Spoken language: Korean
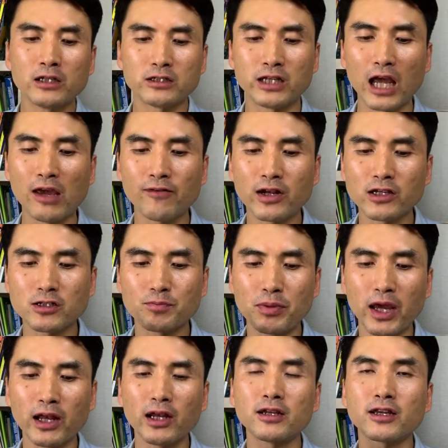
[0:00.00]
David has
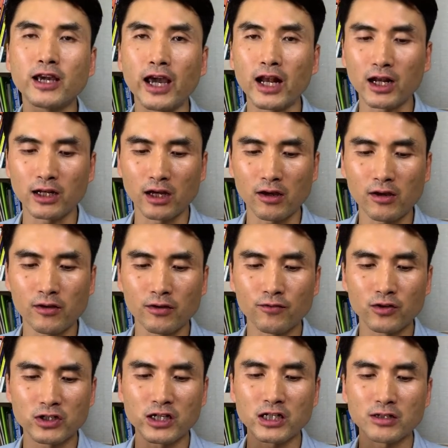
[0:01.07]
been in Canada
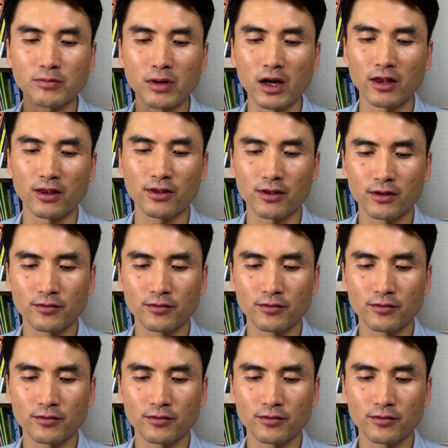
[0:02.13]
for six months.